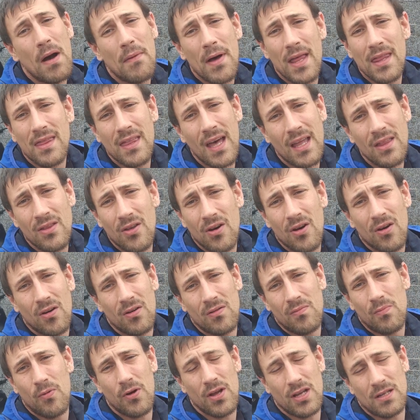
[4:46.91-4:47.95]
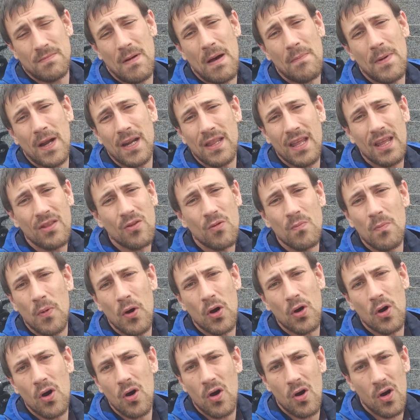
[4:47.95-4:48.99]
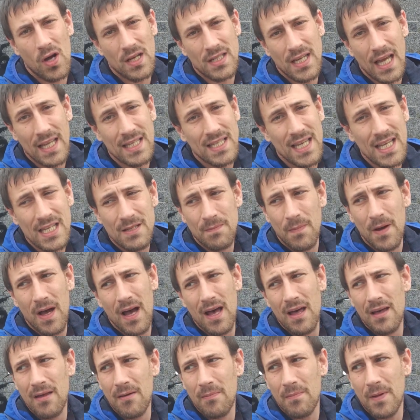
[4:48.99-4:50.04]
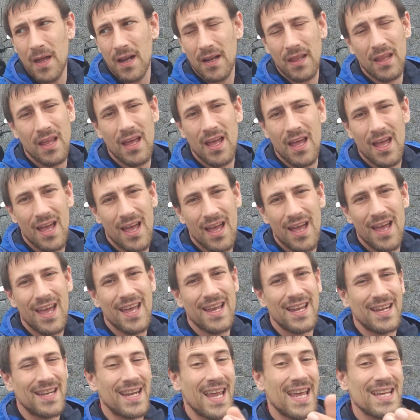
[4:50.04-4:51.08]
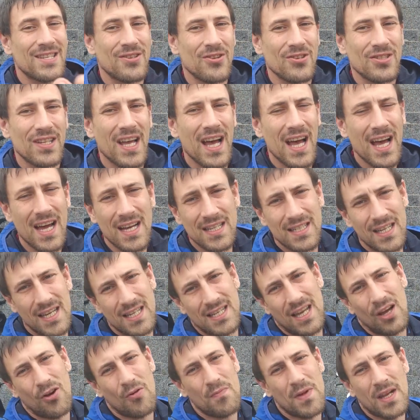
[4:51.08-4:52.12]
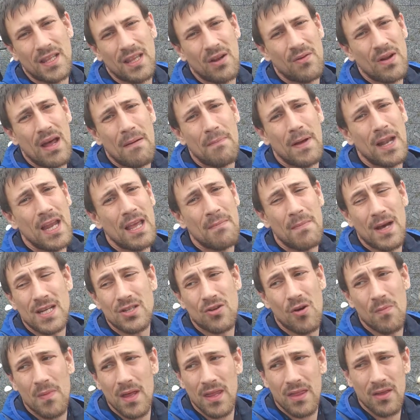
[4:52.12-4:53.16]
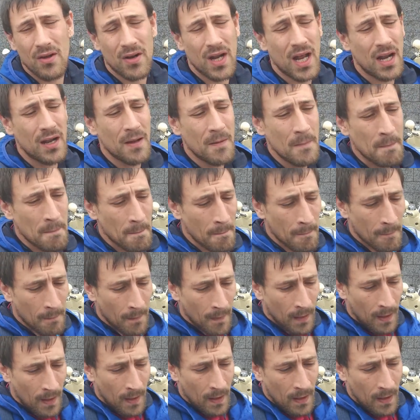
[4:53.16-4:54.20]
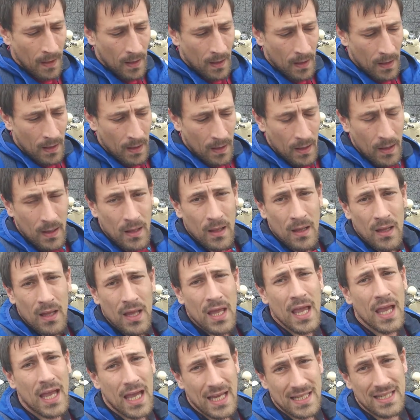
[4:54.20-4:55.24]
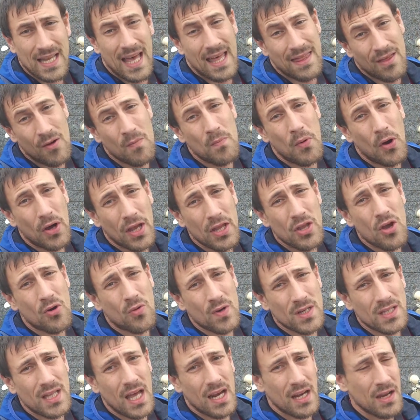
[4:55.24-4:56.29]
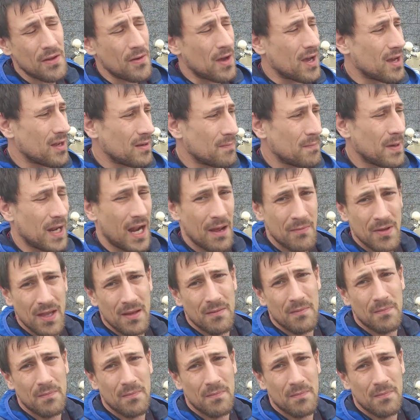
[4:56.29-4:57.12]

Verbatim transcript: va avanzando, pues va perdiendo un poco esa chispa, pierden esos gags y se convierte en una peli más convencional. Y que se hace un poquillo cuesta arriba, para mí.